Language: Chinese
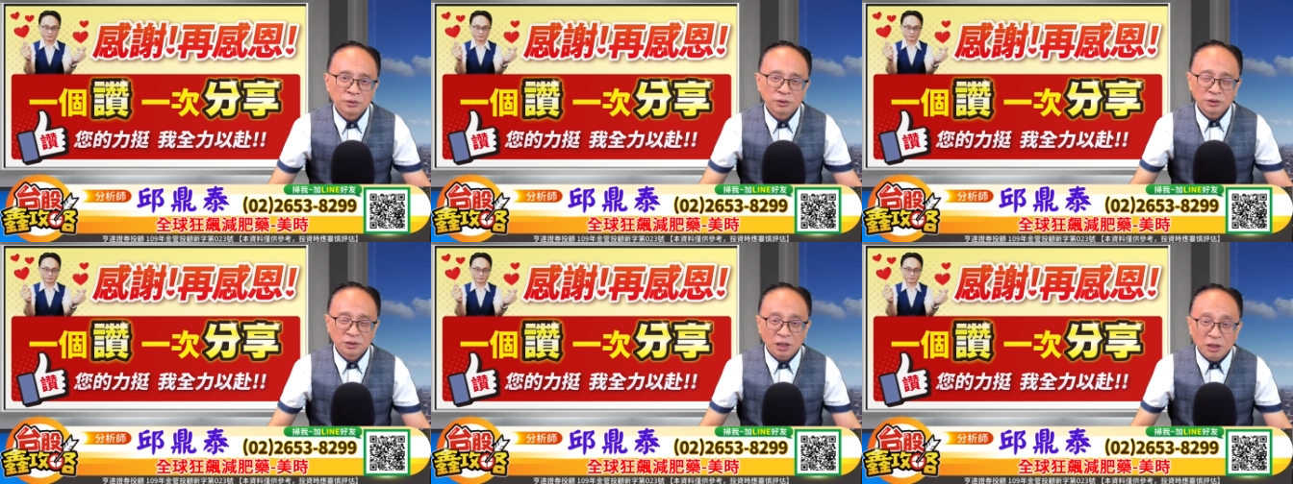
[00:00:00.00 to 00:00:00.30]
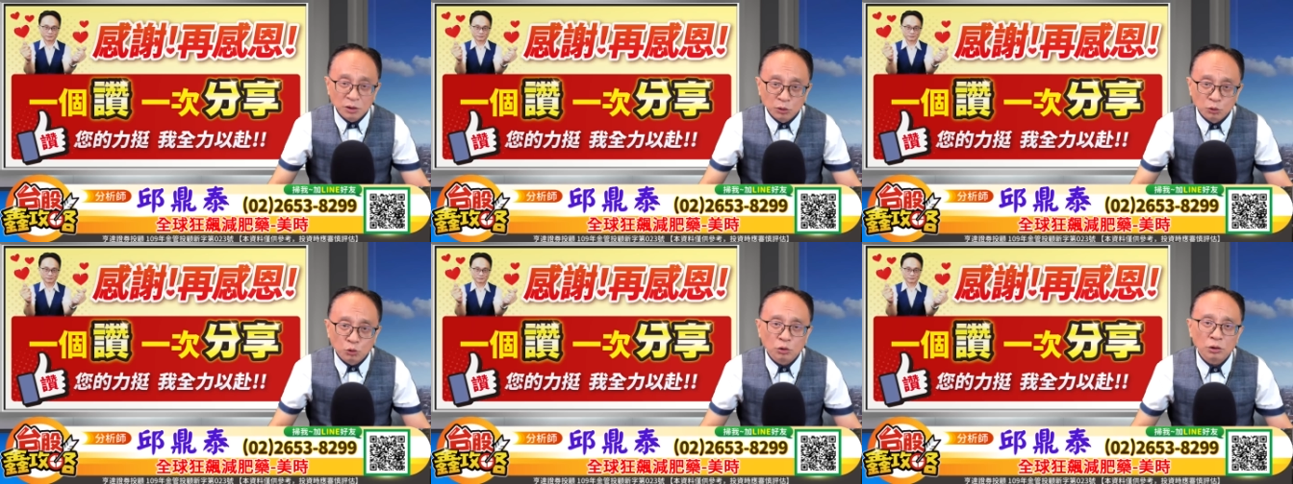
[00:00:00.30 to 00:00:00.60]

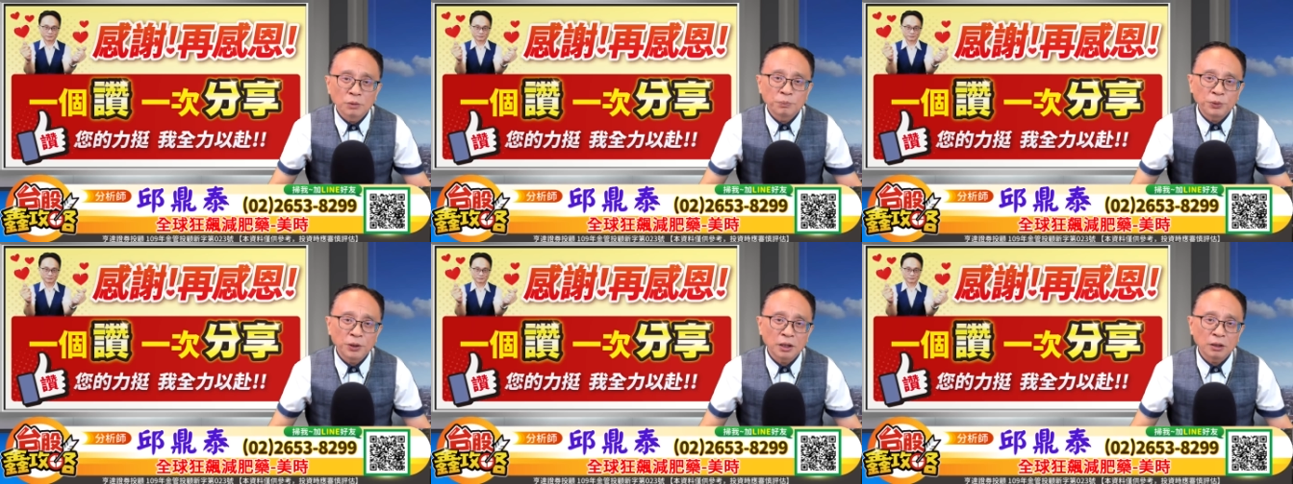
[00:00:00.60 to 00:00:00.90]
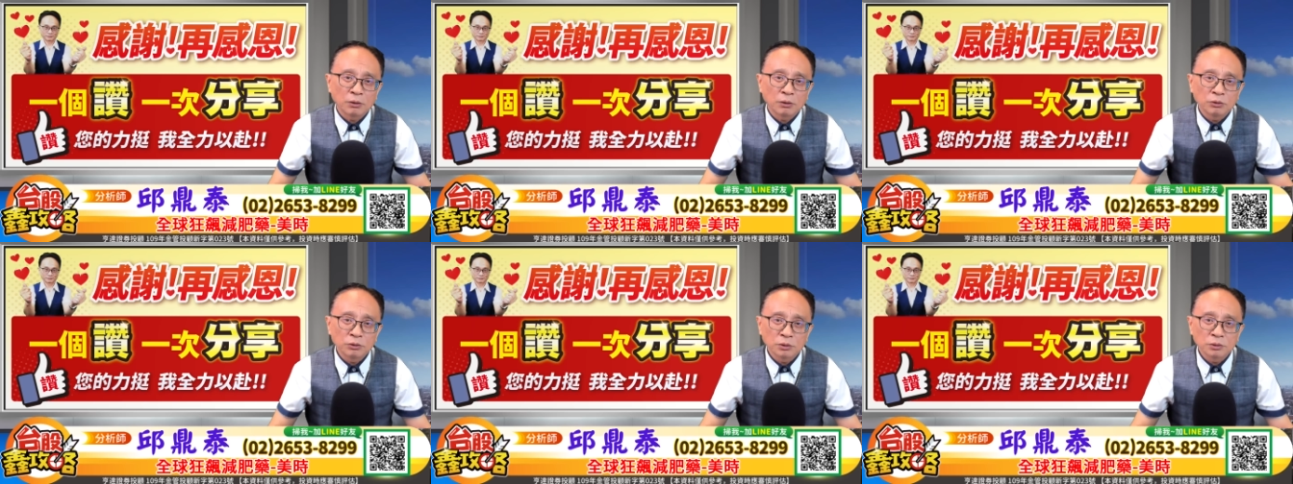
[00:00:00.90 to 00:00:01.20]
人多的不
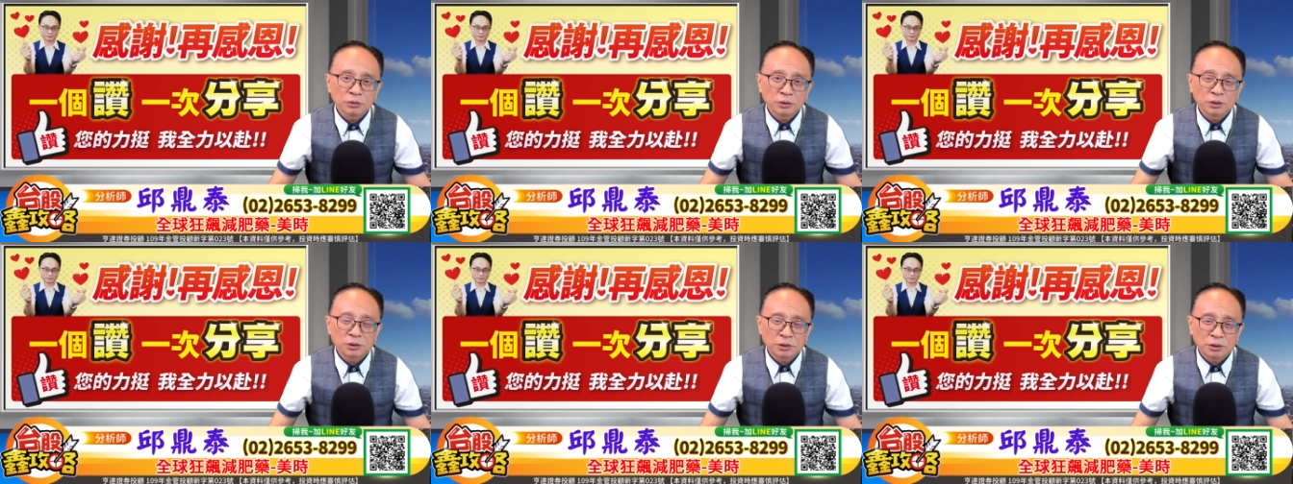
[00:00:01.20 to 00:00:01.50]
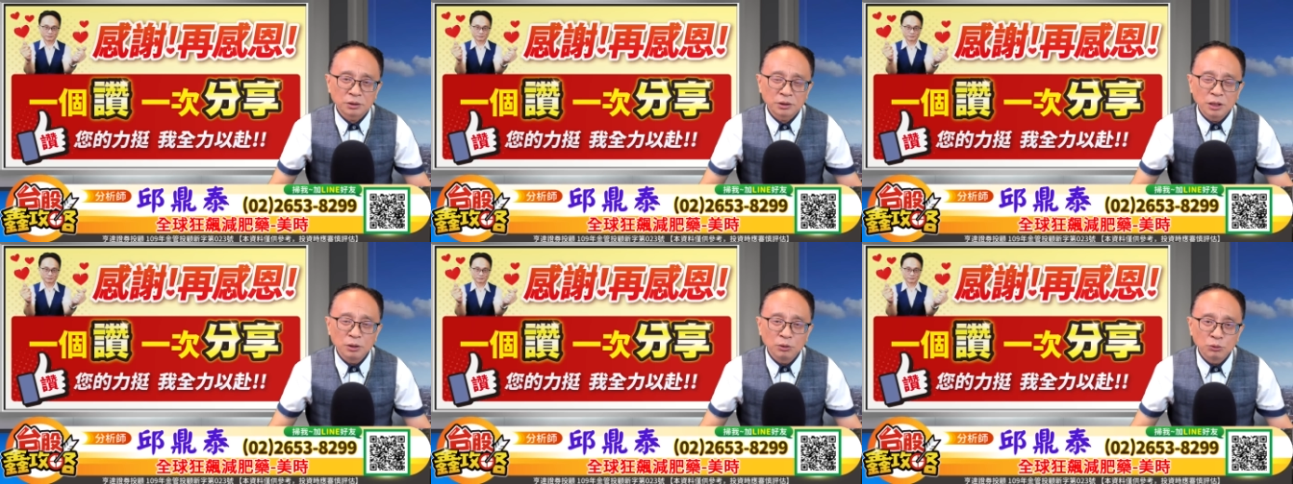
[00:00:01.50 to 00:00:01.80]
要，
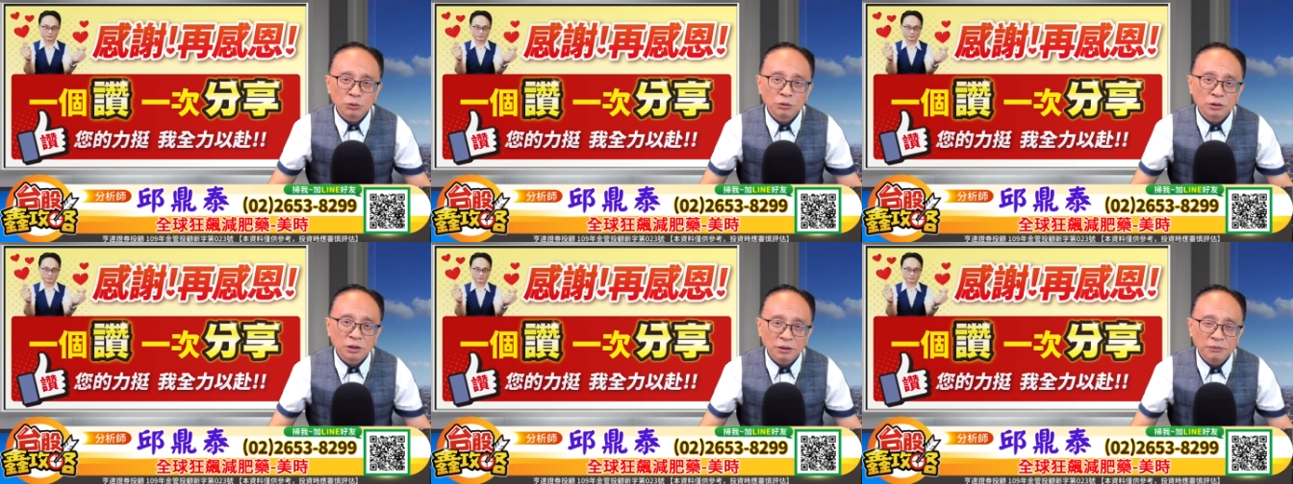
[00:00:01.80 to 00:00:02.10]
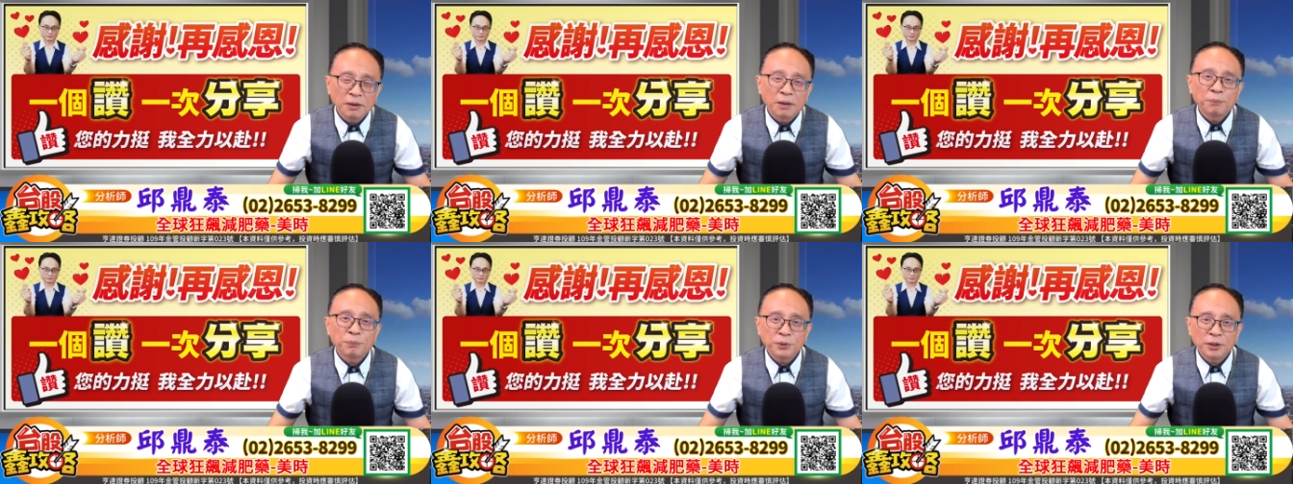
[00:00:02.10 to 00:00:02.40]
人多的地
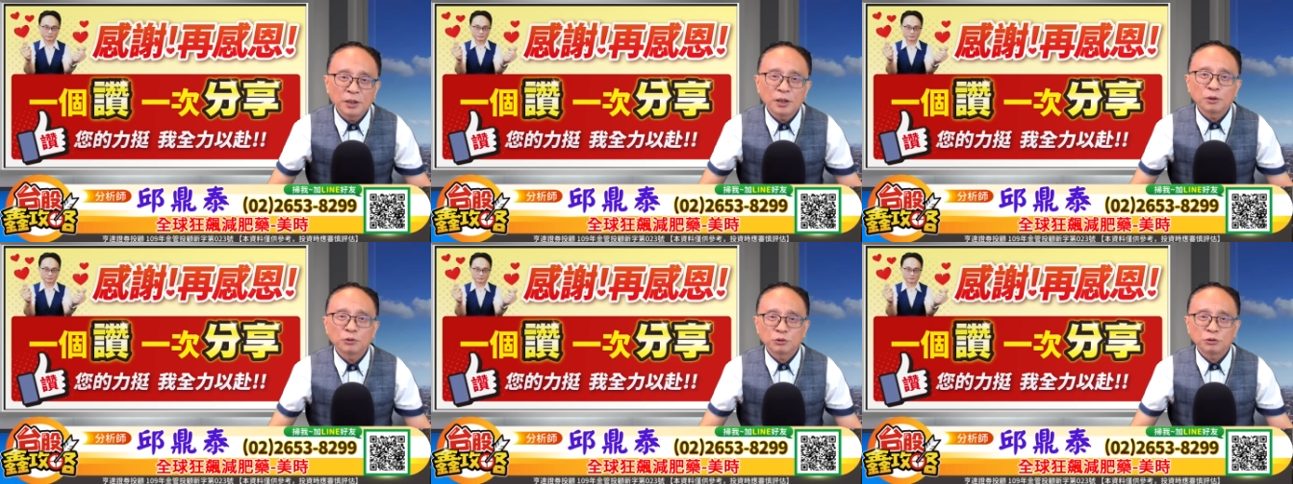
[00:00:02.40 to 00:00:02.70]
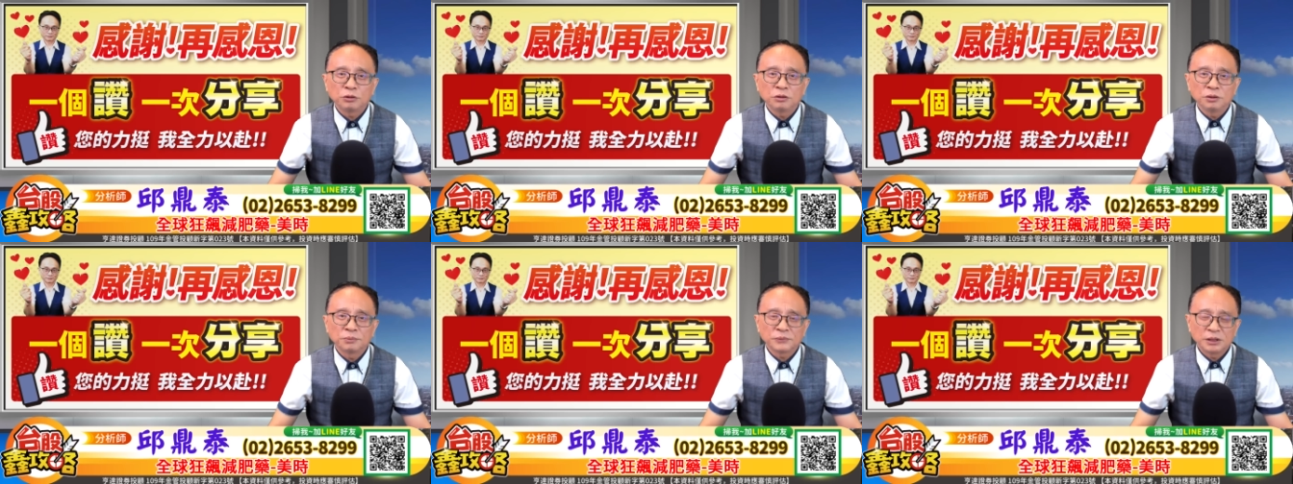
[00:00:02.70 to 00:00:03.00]
方不要
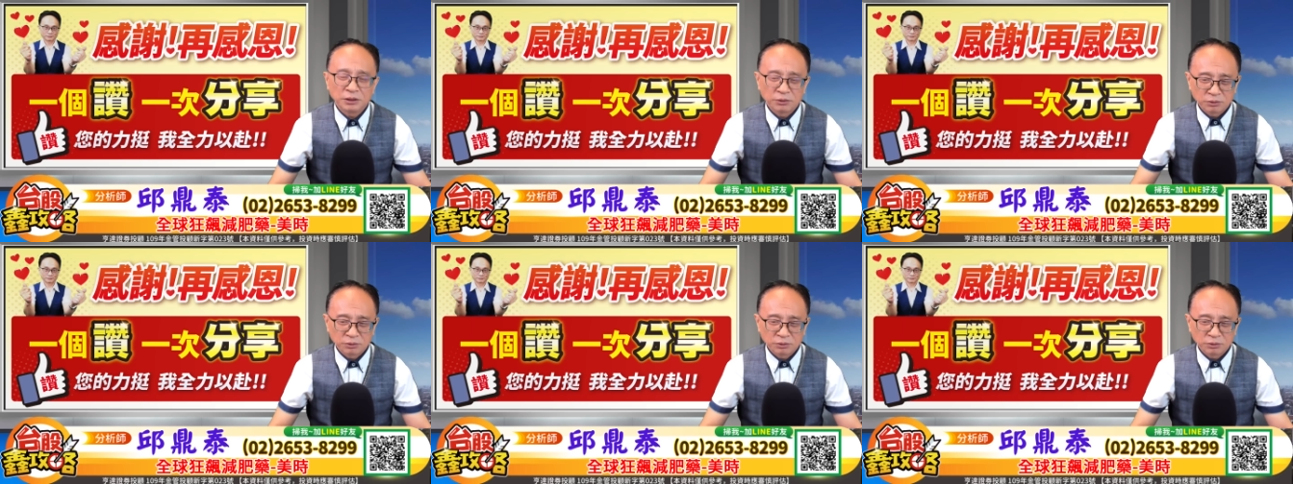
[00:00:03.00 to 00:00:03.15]
去。